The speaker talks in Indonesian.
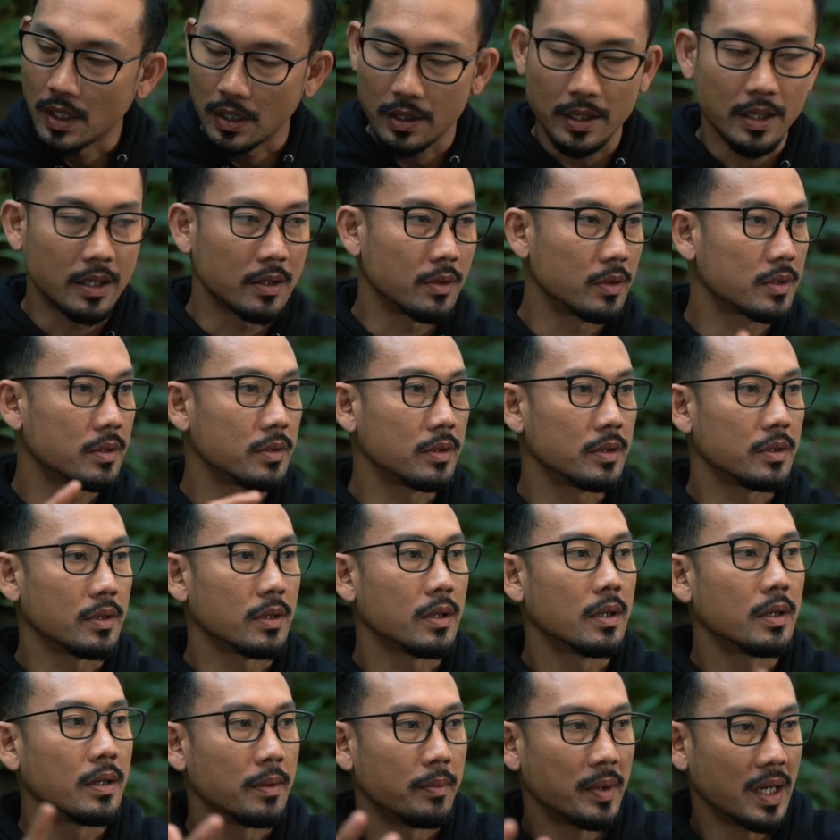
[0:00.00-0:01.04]
oke okay, gue setuju
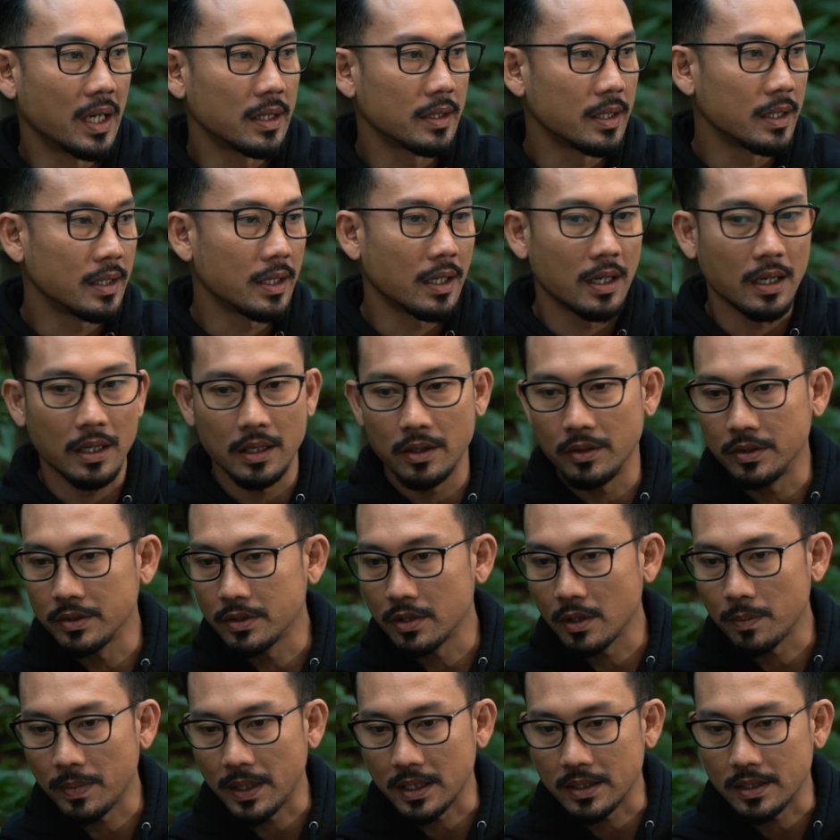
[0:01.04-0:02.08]
berarti tidak ada
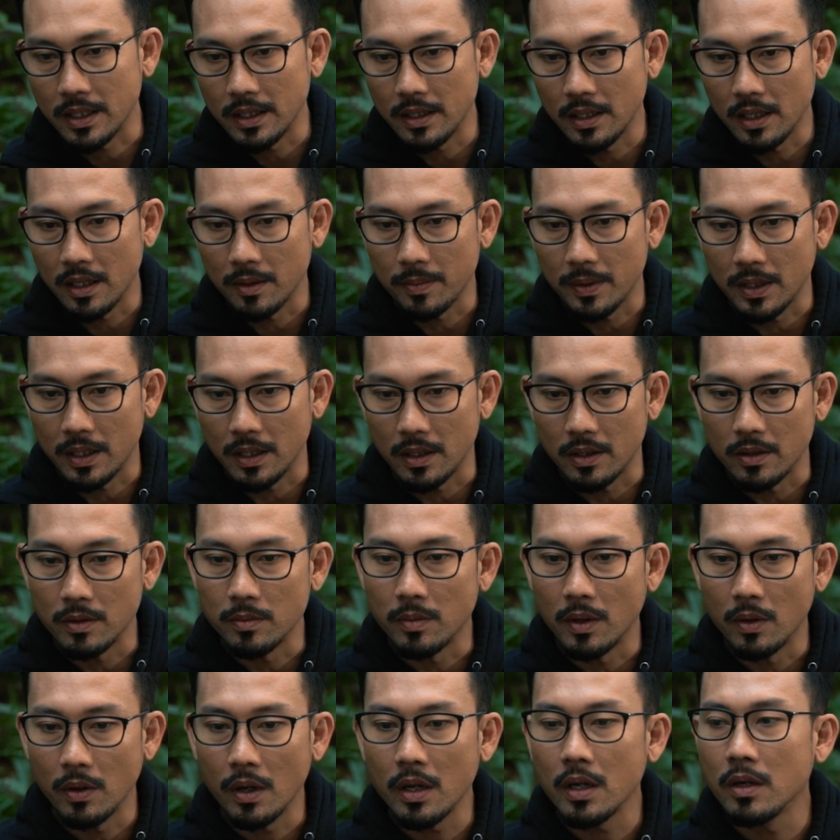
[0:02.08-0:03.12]
unsur paksaan daripada lu
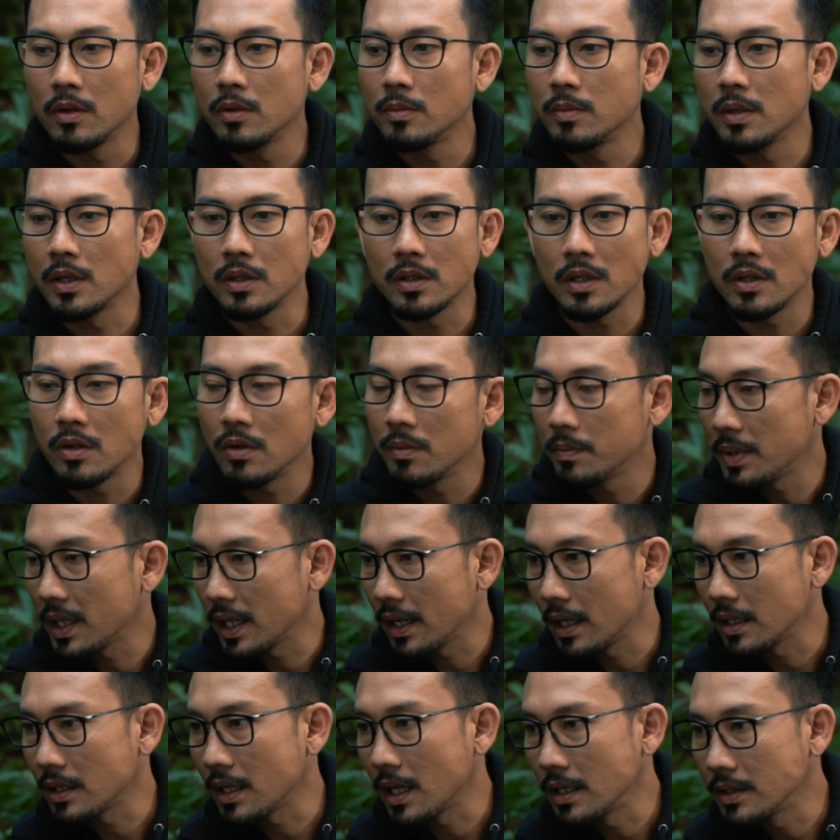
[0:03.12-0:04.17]
bahwa eh lu berhenti dong pakai kata